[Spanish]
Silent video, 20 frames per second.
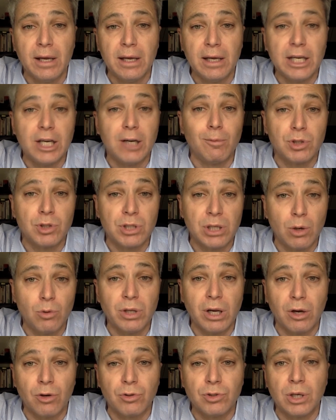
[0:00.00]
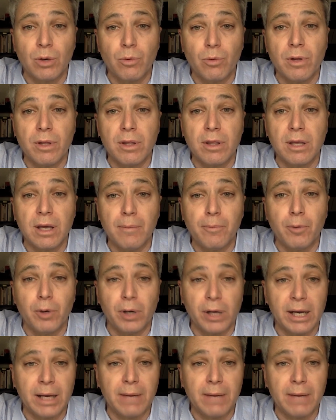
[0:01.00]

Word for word: Y como segunda consecuencia, poner